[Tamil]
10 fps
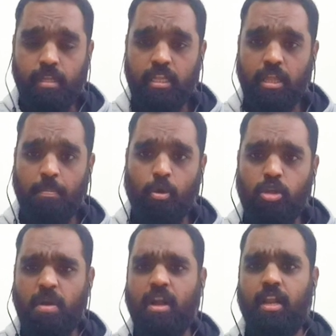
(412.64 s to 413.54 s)
இந்த
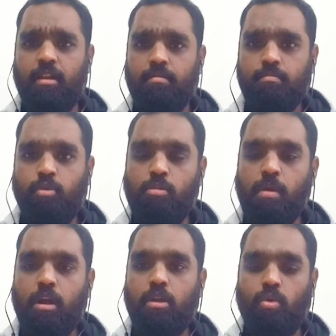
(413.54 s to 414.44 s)
பொதுமக்கள்
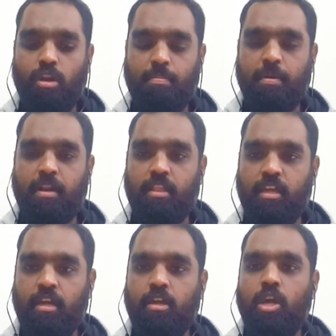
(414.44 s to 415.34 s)
பொதுமக்கள் கொல்லப்படுறது
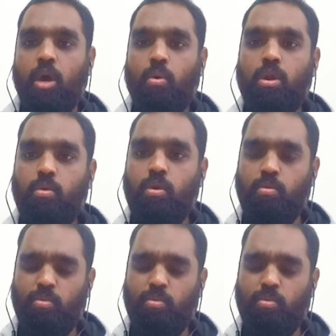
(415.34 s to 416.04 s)
ஒரு ஒரு